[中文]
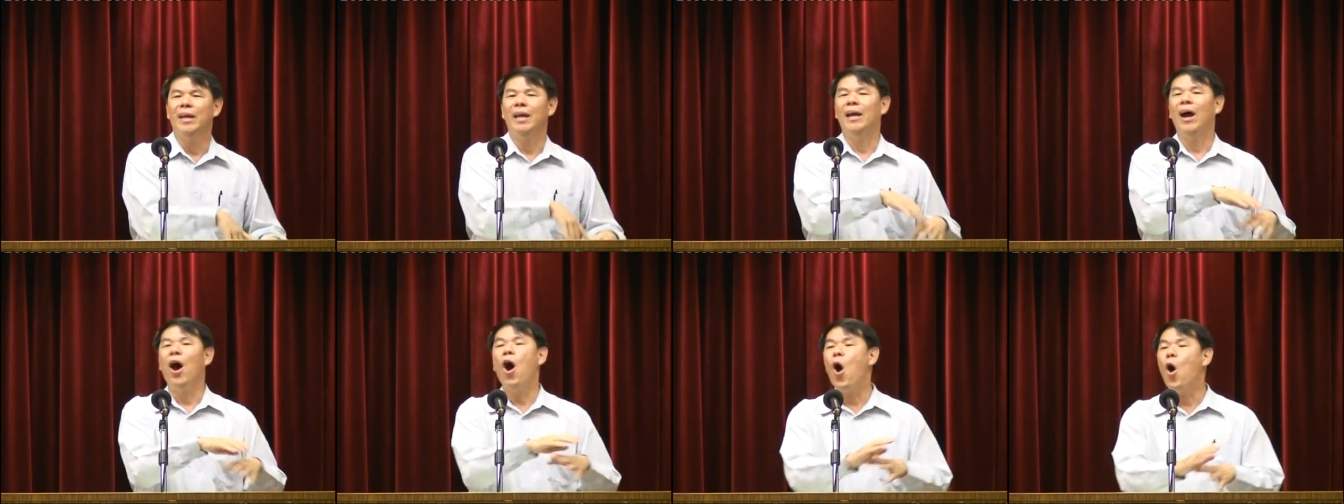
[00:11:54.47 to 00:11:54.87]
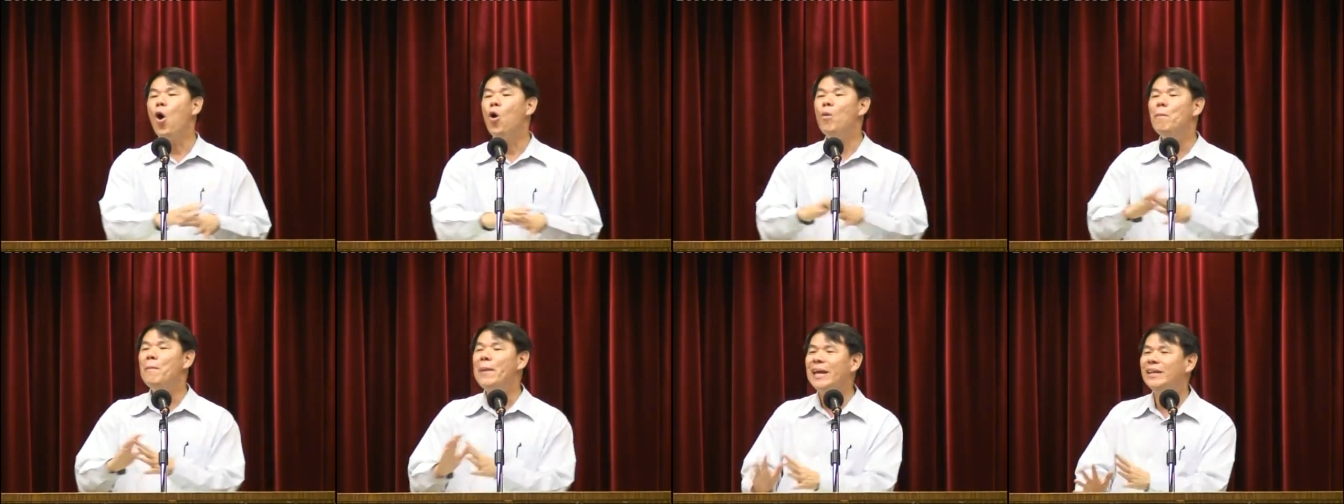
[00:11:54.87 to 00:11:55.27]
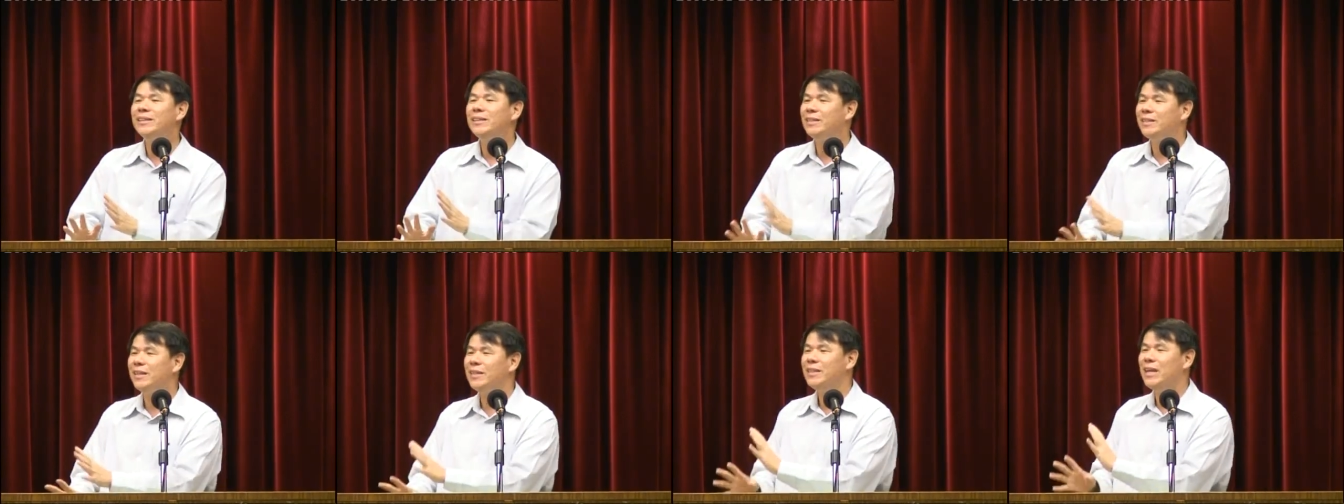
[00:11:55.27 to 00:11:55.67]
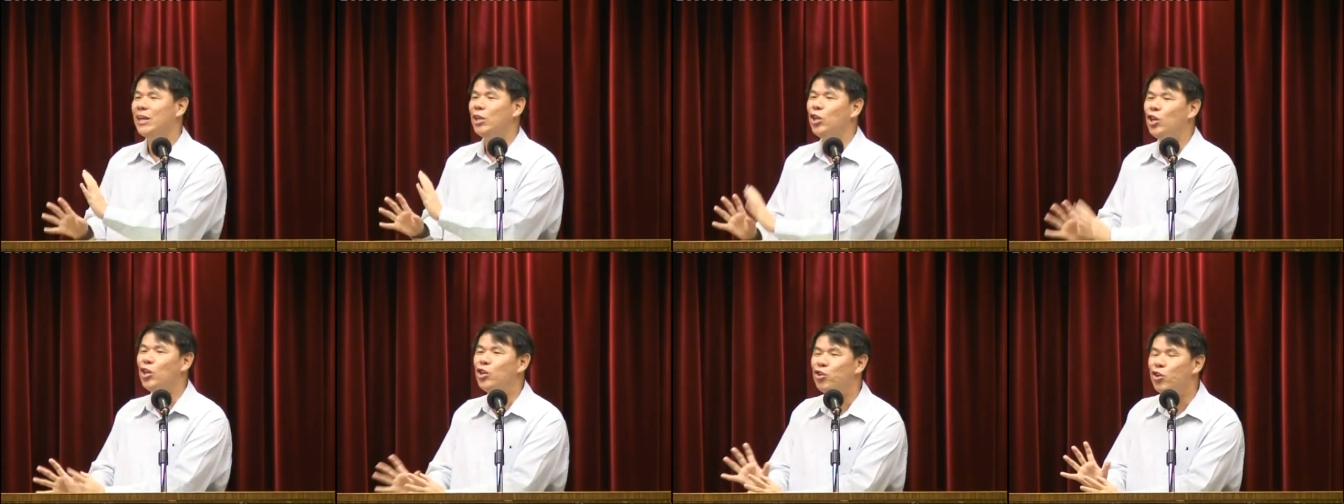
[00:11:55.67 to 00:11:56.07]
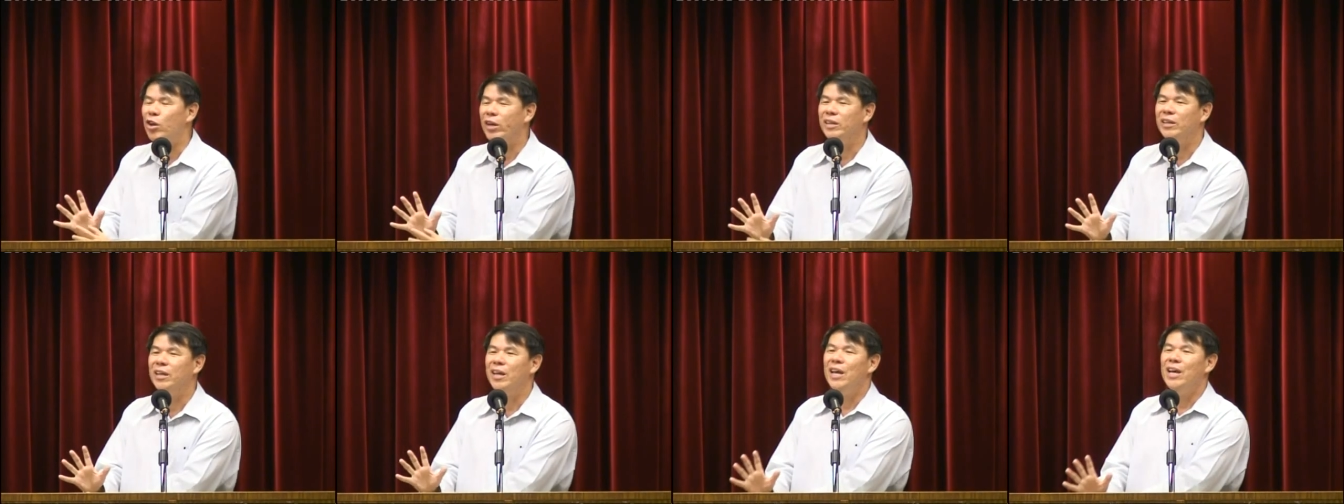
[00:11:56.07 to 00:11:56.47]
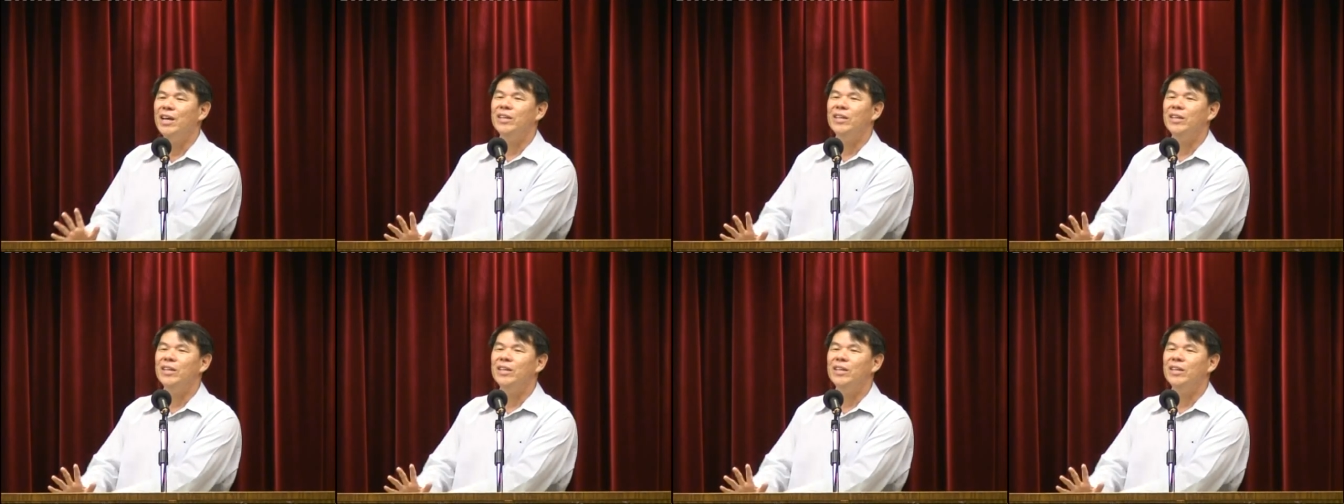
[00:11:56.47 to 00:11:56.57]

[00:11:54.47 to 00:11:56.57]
后面的这些预言